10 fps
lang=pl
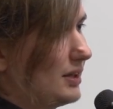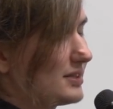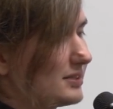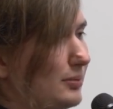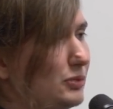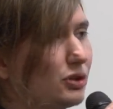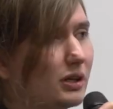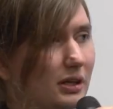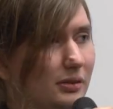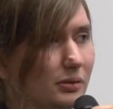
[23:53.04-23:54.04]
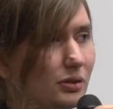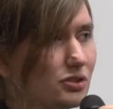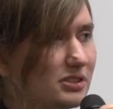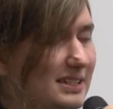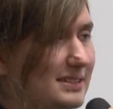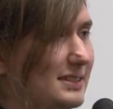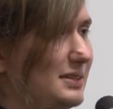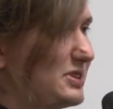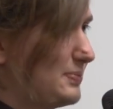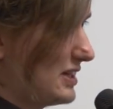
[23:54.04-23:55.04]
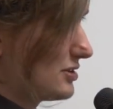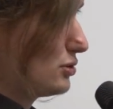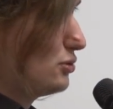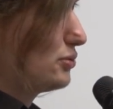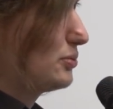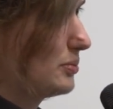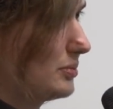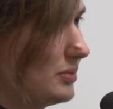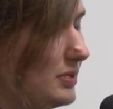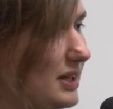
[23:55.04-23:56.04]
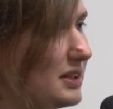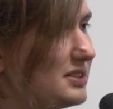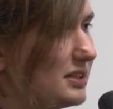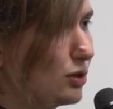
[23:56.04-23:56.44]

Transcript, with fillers: Sam Docker korzysta z namespace'ów, jak i cgroups'ów.